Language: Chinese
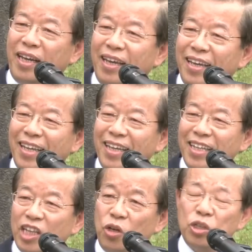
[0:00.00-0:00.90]
的，
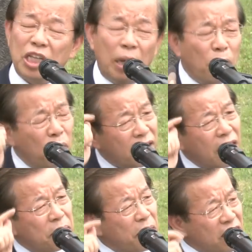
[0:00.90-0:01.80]
就讲敌人拢会
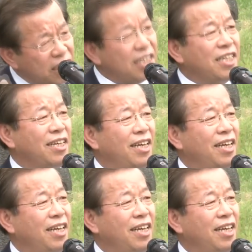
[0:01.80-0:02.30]
当免死。